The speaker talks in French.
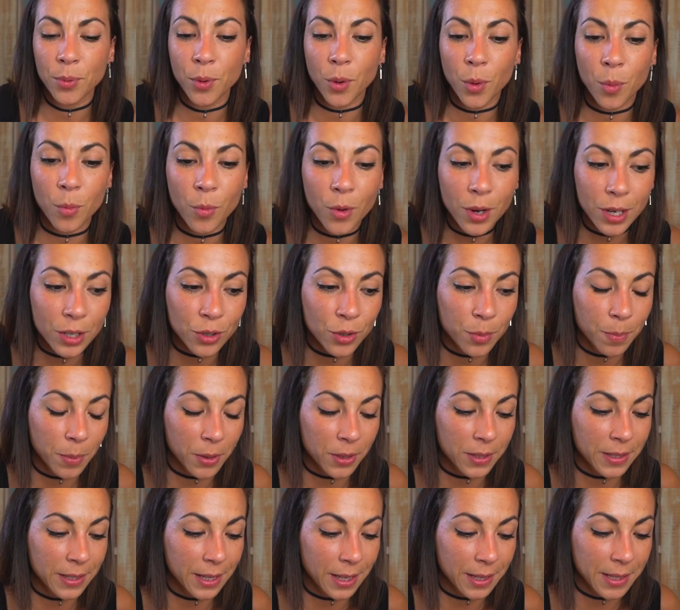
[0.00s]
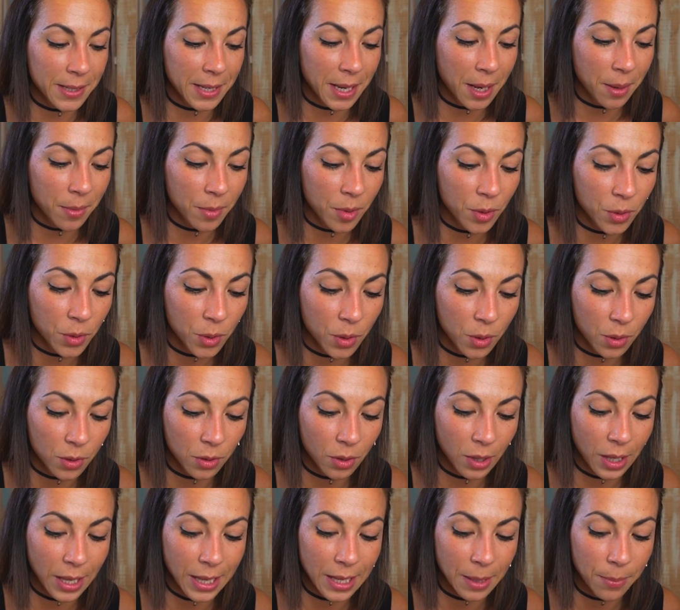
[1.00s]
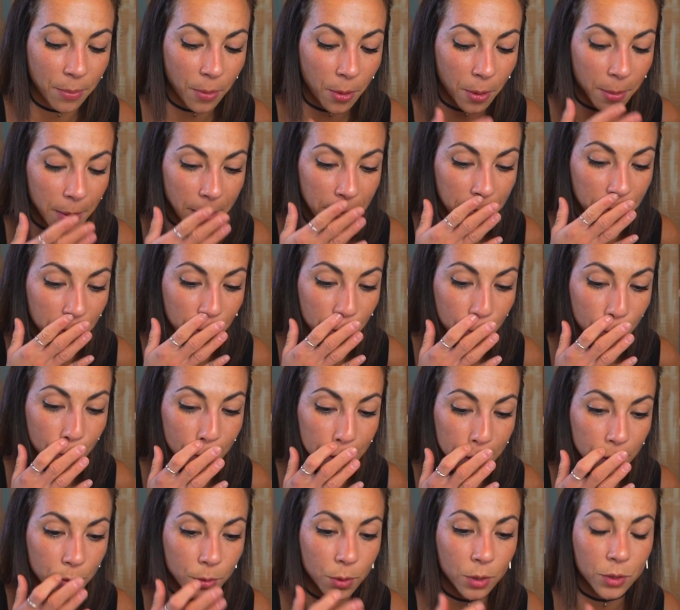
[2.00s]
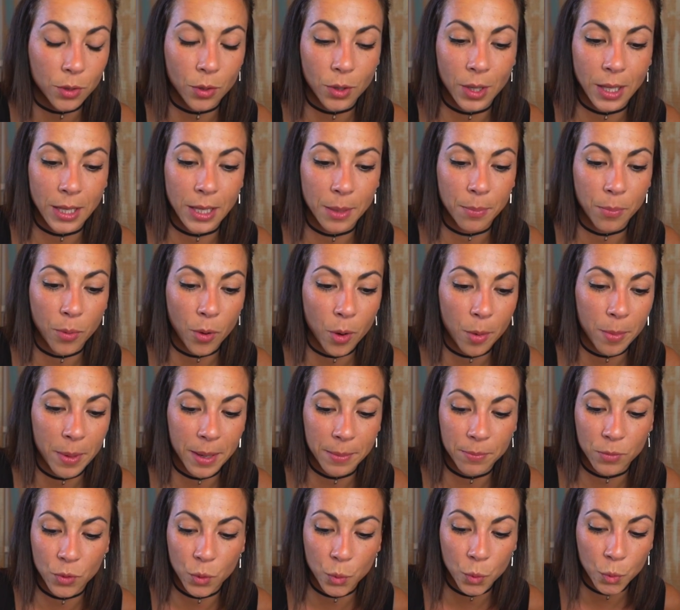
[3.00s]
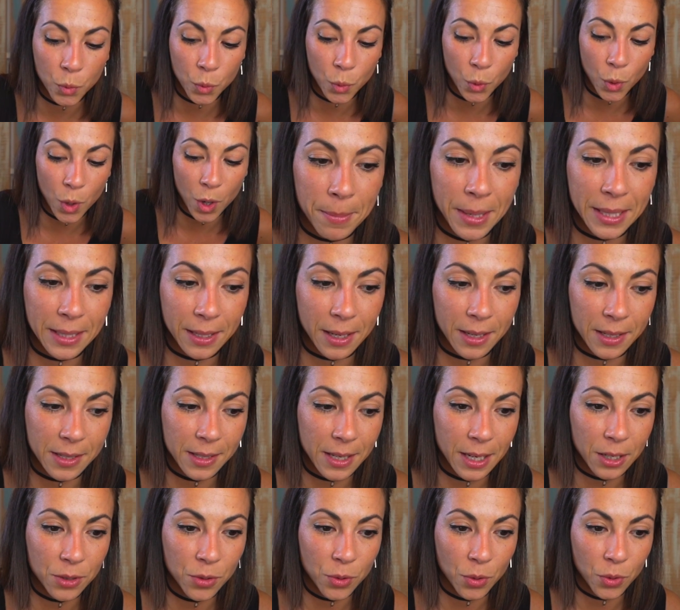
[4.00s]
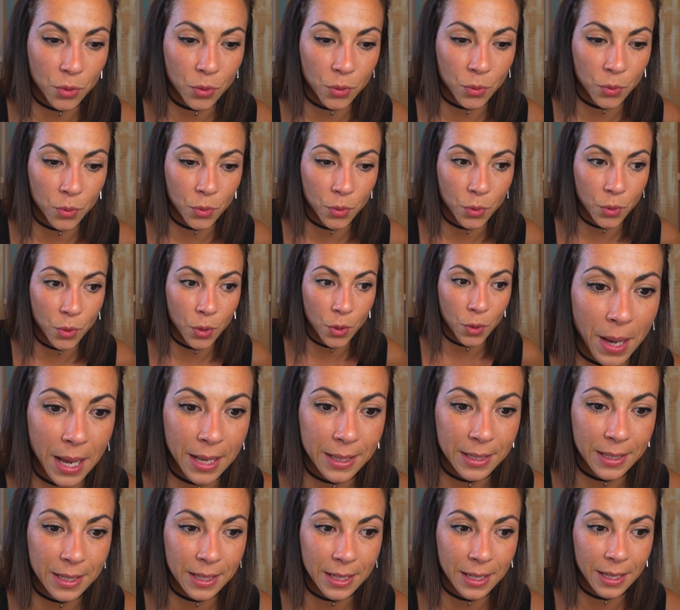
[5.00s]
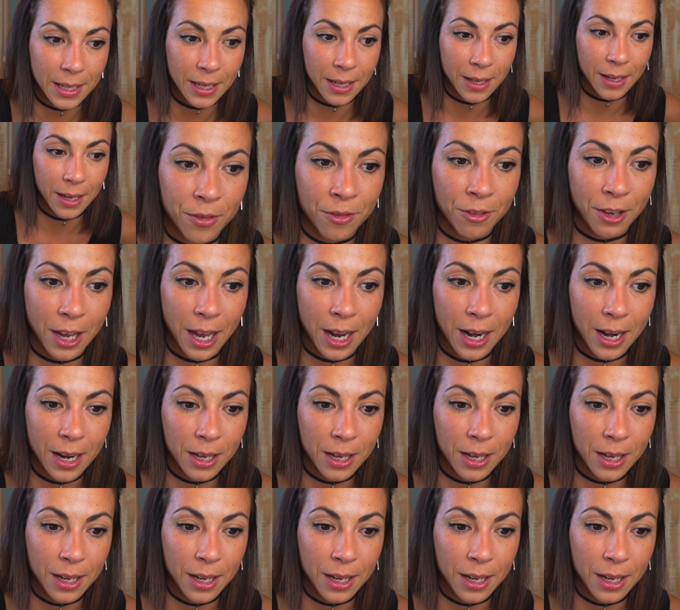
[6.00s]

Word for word: Pour moi, je pense sincèrement que quand on a des problèmes d'angoisse ou quand on a des problèmes tout court, mettre un sac sur son dos, partir vers